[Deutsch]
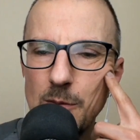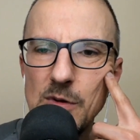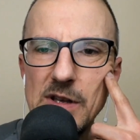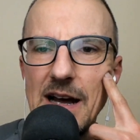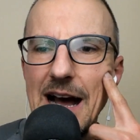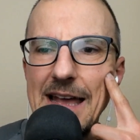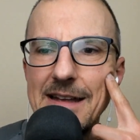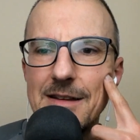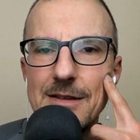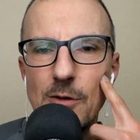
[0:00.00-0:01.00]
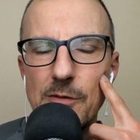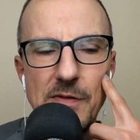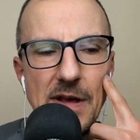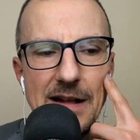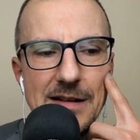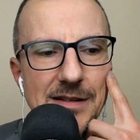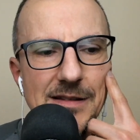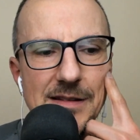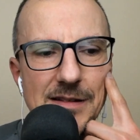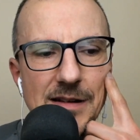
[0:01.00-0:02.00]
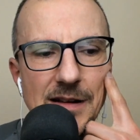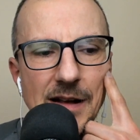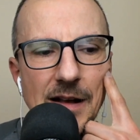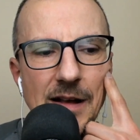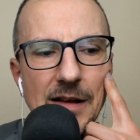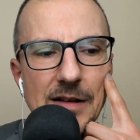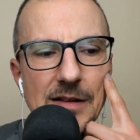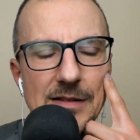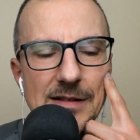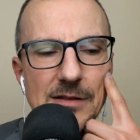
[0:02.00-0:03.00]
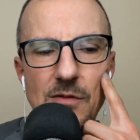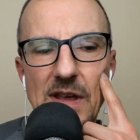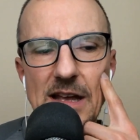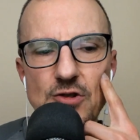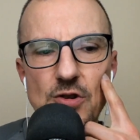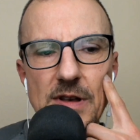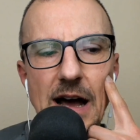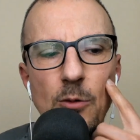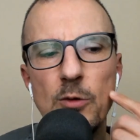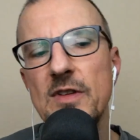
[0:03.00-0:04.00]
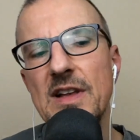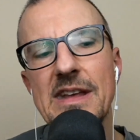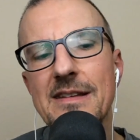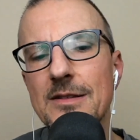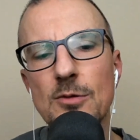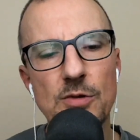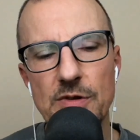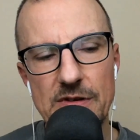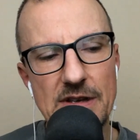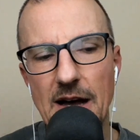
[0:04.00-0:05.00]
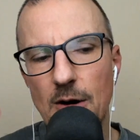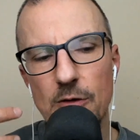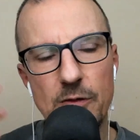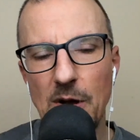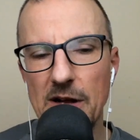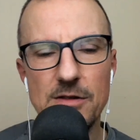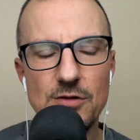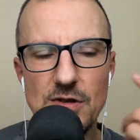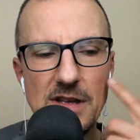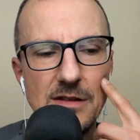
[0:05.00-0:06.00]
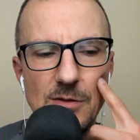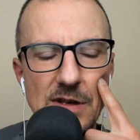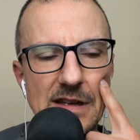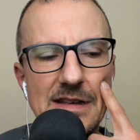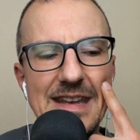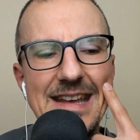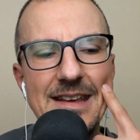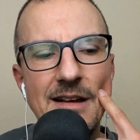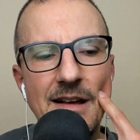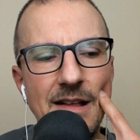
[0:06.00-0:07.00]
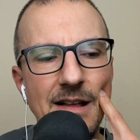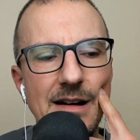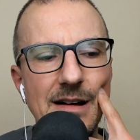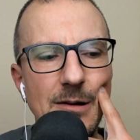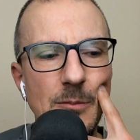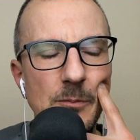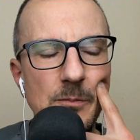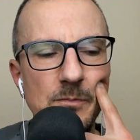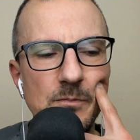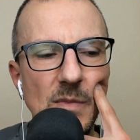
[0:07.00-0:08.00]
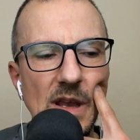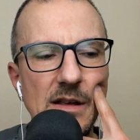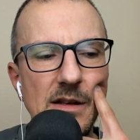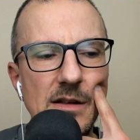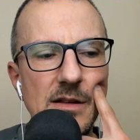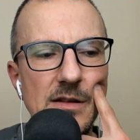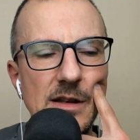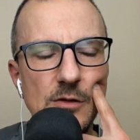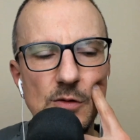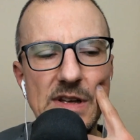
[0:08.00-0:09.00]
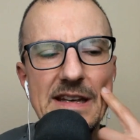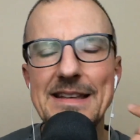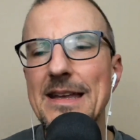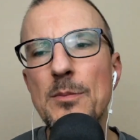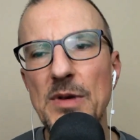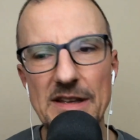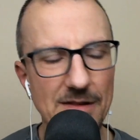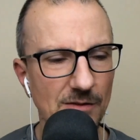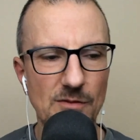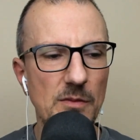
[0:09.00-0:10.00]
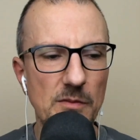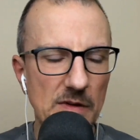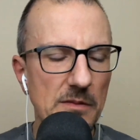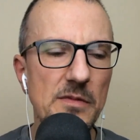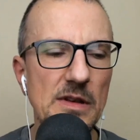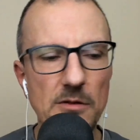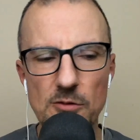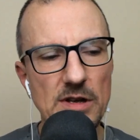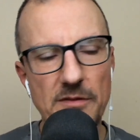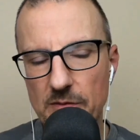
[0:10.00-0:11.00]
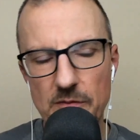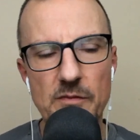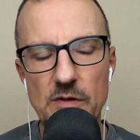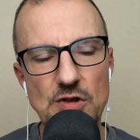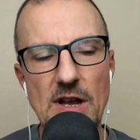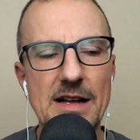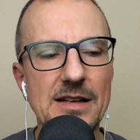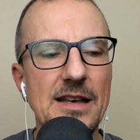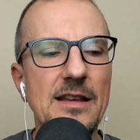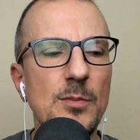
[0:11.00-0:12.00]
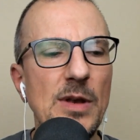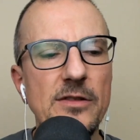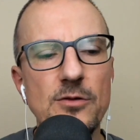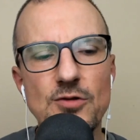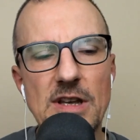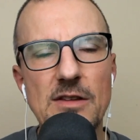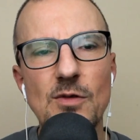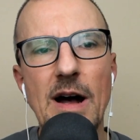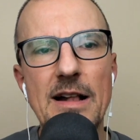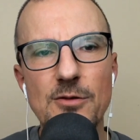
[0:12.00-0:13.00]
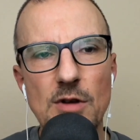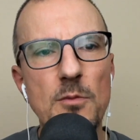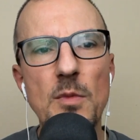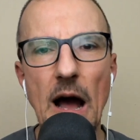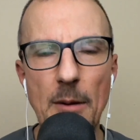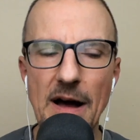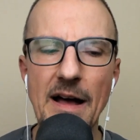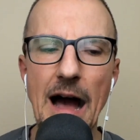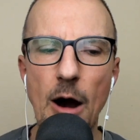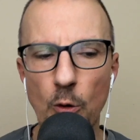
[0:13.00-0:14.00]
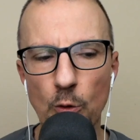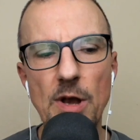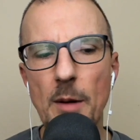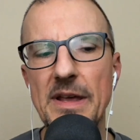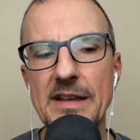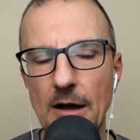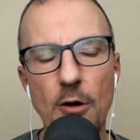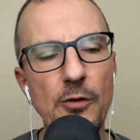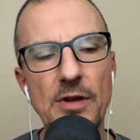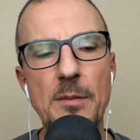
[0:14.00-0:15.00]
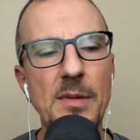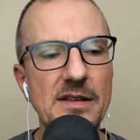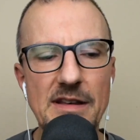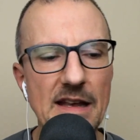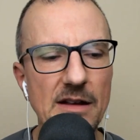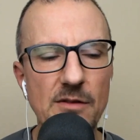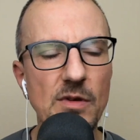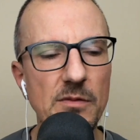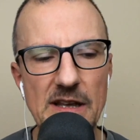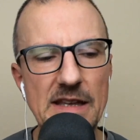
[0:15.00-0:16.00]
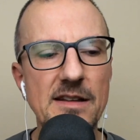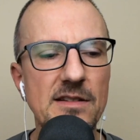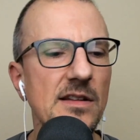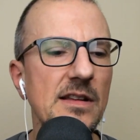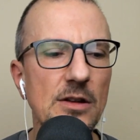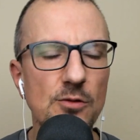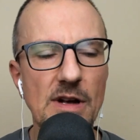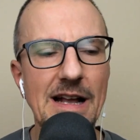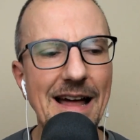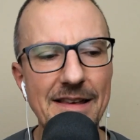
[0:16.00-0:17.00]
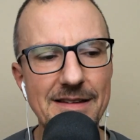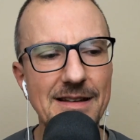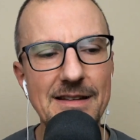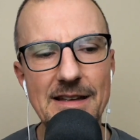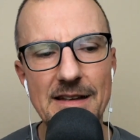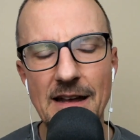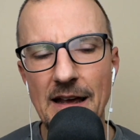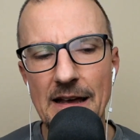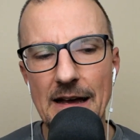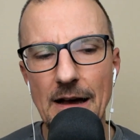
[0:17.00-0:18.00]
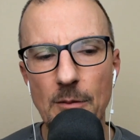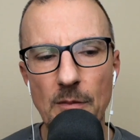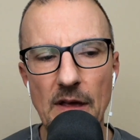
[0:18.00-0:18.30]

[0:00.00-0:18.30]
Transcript: mit ihrer eigenen Software halt diese diesen Wert schon auslesen und daraus praktisch dir so eine Idee ähm, dir so eine Idee bieten, wie, wie unter wie starker Trainingsbelastung stehst du halt oder aber auch unabhängig, auch für jemanden, der irgendwie wenig trainiert oder gar nicht trainiert, ähm,